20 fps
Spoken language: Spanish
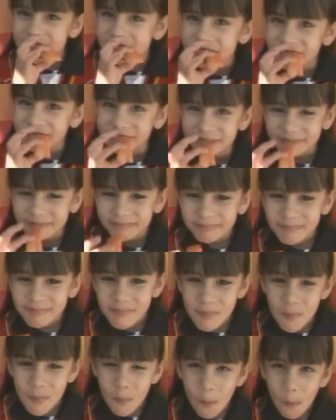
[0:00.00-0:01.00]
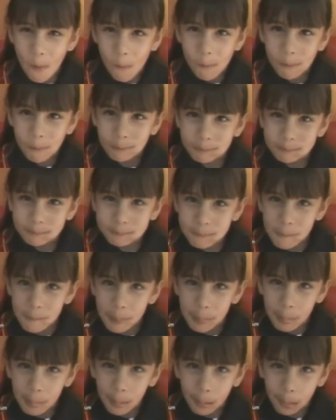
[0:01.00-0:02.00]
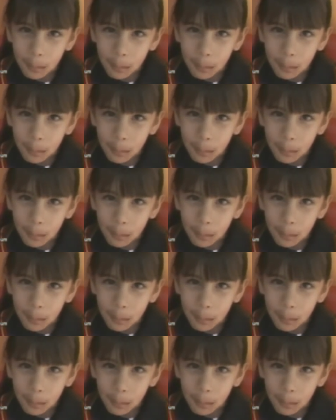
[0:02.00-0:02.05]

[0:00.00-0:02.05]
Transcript: o sin amor, en este caso